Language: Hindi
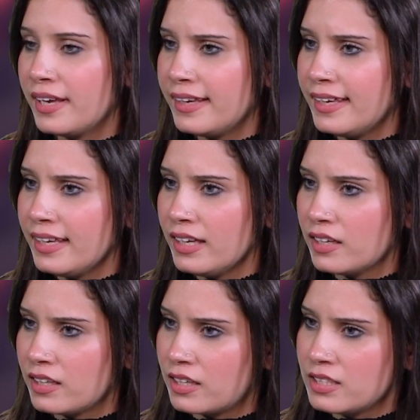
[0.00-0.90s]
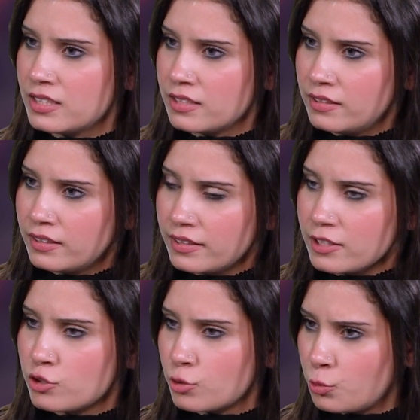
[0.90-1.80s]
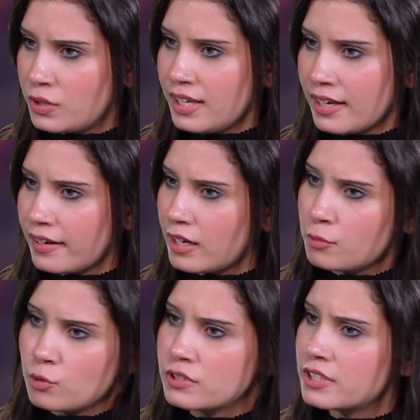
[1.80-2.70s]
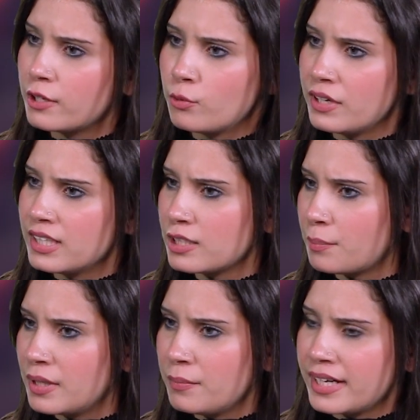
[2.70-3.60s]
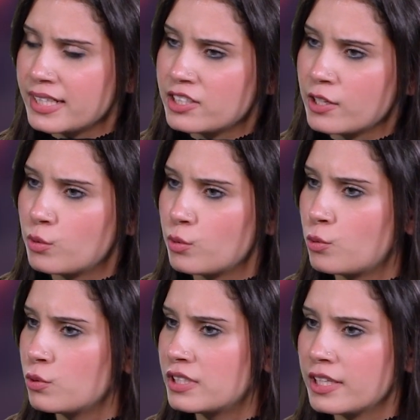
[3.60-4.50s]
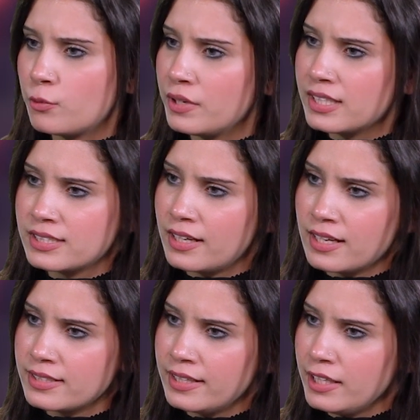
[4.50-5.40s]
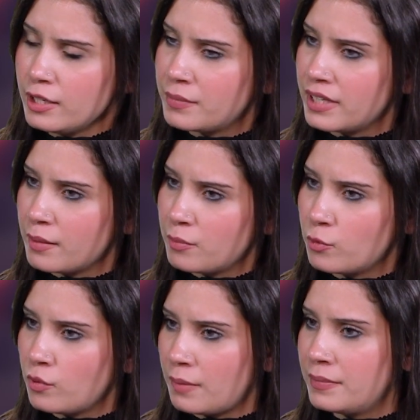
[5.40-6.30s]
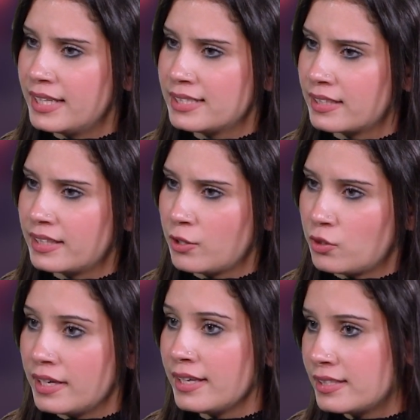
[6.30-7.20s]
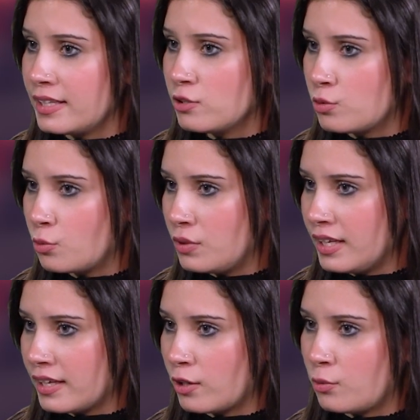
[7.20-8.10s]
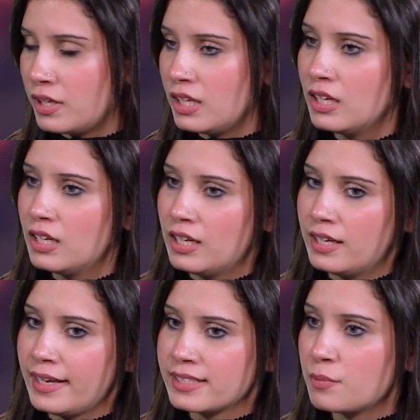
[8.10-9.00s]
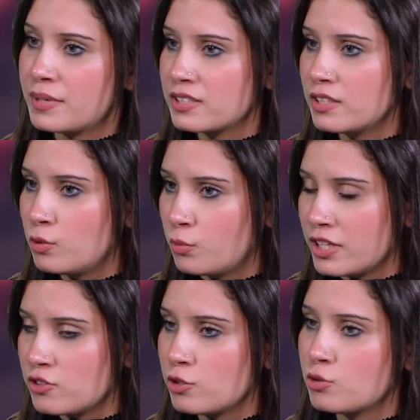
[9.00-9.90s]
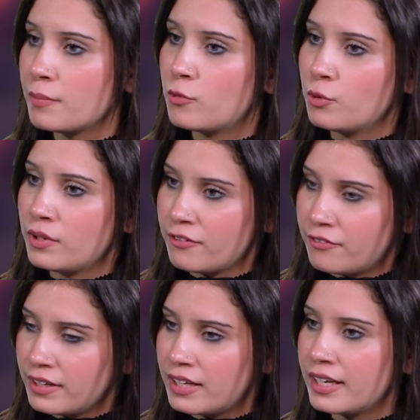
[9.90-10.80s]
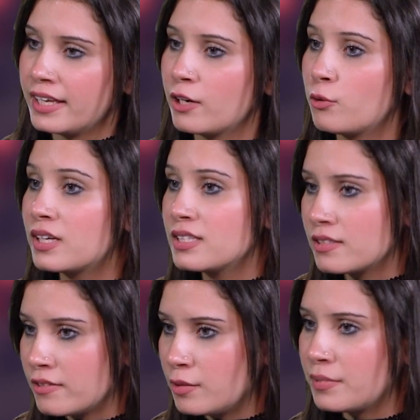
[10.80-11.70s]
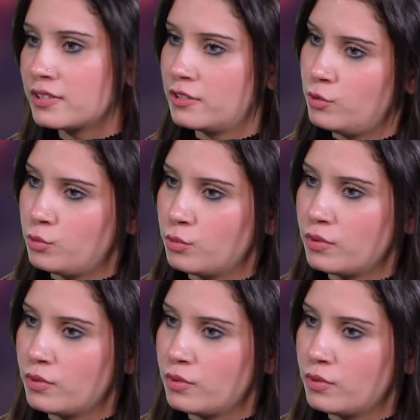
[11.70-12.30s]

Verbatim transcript: क्या ये कंसल्ट करना ज़रूरी है आप खुद से कोई सप्लीमेंट्स या खुद से कोई इस तरह से नहीं अपने आप को आप ले सकते हैं या इसके लिए ज़रूरी है कि कोई ऐसा ऐसा पर्सन होना चाहिए जो आपको रेफर करे या कोई कंसर्न पर्सन हो